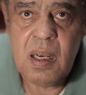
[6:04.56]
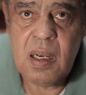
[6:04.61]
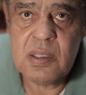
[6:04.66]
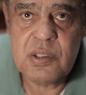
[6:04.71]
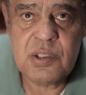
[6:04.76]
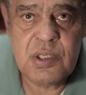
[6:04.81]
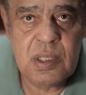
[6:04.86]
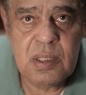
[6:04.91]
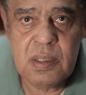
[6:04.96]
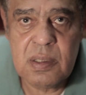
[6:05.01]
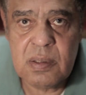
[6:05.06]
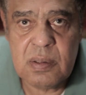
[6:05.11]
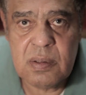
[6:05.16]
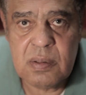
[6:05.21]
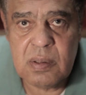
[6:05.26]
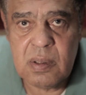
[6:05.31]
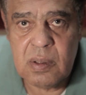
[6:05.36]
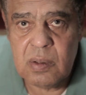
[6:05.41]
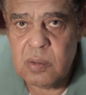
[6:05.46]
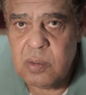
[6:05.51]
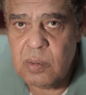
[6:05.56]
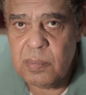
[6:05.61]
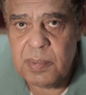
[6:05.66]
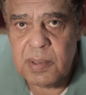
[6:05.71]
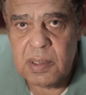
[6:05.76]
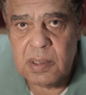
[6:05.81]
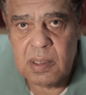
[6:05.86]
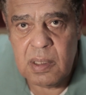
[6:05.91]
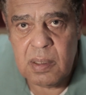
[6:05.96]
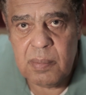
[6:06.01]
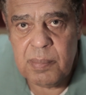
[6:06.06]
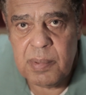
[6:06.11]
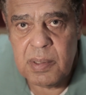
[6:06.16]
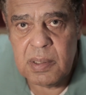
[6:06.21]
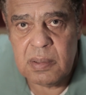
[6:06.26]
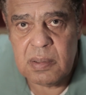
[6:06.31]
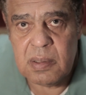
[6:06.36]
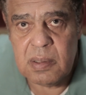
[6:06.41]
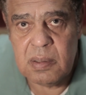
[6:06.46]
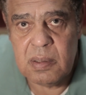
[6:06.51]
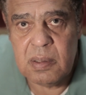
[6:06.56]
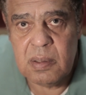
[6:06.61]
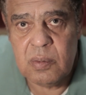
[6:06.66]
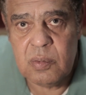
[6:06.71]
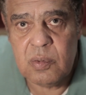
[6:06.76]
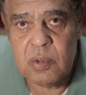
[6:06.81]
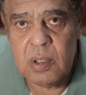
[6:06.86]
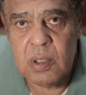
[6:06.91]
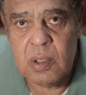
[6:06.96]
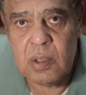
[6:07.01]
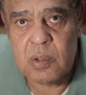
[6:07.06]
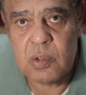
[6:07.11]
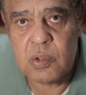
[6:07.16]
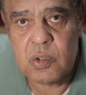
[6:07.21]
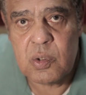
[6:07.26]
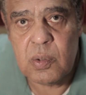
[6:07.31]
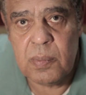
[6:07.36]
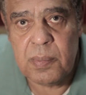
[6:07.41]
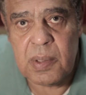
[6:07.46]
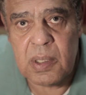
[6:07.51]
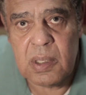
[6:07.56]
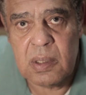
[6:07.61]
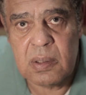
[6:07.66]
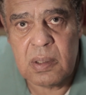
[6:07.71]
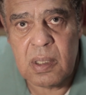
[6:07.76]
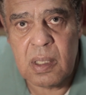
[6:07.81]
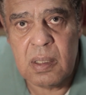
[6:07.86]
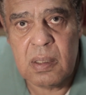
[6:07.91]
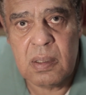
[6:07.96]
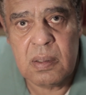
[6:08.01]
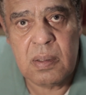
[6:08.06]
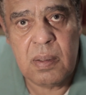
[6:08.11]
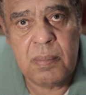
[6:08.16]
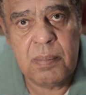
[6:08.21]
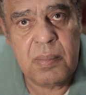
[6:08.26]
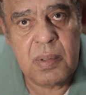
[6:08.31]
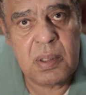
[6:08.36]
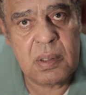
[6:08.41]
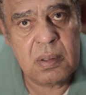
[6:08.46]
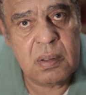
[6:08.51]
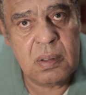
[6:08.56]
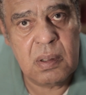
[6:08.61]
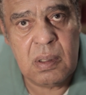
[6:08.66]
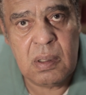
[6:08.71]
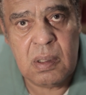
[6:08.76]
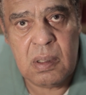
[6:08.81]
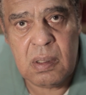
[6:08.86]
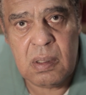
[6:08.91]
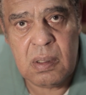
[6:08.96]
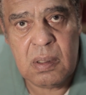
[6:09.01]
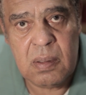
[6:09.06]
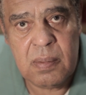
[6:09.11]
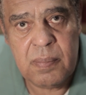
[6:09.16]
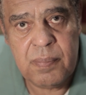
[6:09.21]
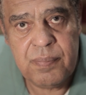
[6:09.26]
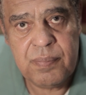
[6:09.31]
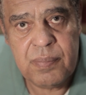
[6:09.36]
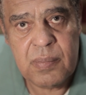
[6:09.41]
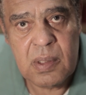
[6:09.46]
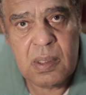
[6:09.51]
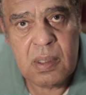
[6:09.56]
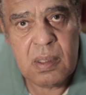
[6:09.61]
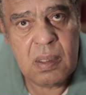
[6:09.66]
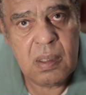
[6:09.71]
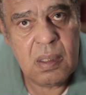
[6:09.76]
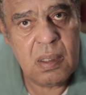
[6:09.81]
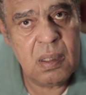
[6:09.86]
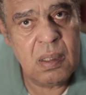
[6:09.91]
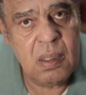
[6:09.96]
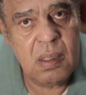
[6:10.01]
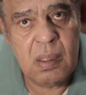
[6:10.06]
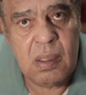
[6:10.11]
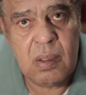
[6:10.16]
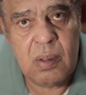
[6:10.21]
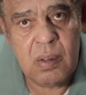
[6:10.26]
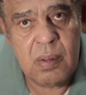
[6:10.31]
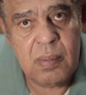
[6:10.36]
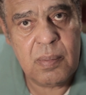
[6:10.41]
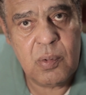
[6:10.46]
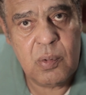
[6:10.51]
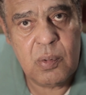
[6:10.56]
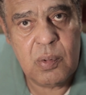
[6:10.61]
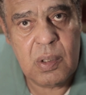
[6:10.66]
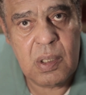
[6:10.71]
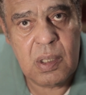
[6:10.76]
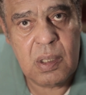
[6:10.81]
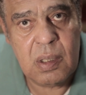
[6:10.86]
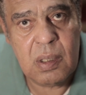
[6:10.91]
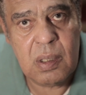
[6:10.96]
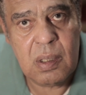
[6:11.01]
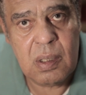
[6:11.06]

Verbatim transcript: عشان تطلب ايد البنت دي وتنقذ سمعتها اللي دمرتها هي وابوها